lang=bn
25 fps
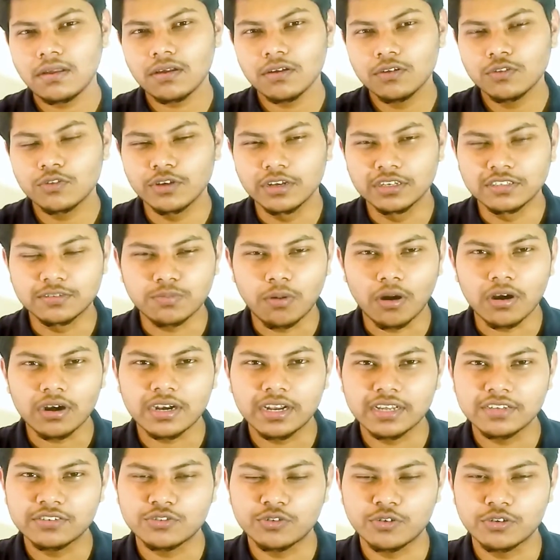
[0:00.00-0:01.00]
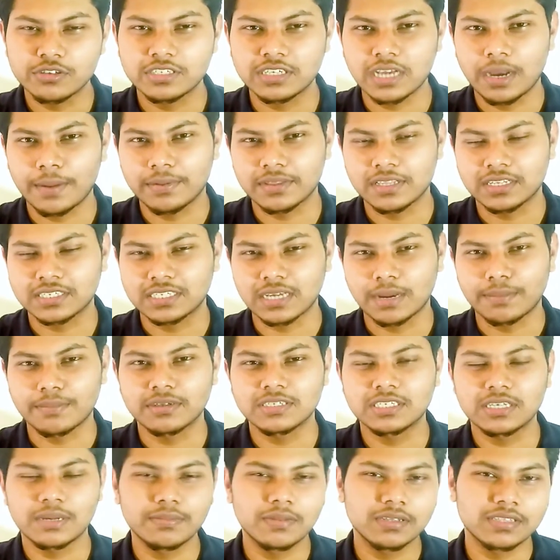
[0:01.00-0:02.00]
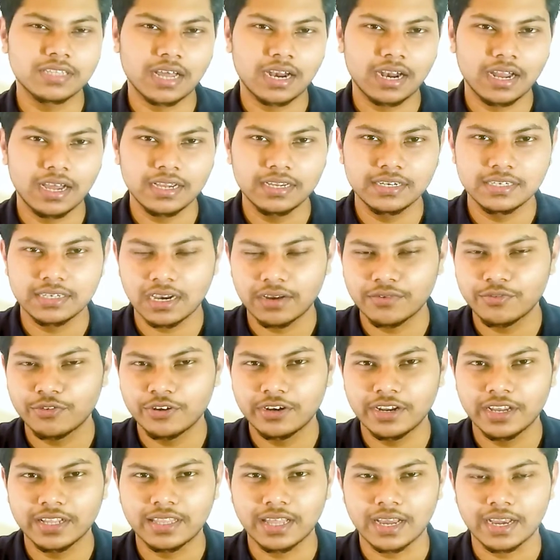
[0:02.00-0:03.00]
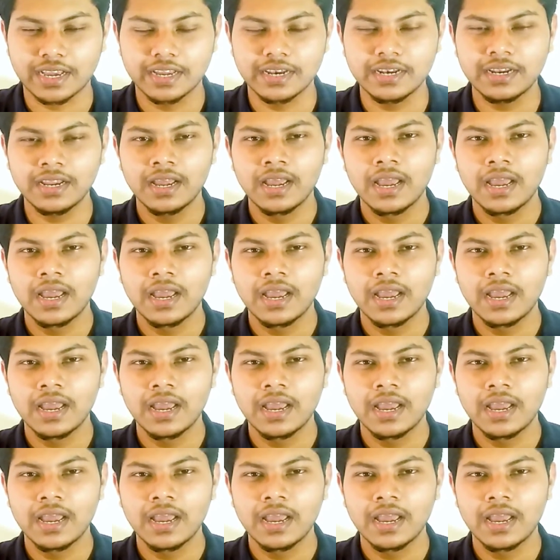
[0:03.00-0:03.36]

তো স্পট টেস্ট হচ্ছে আমাদের সামনাসামনি তারা ইন্টারভিউ নিয়ে থাকেন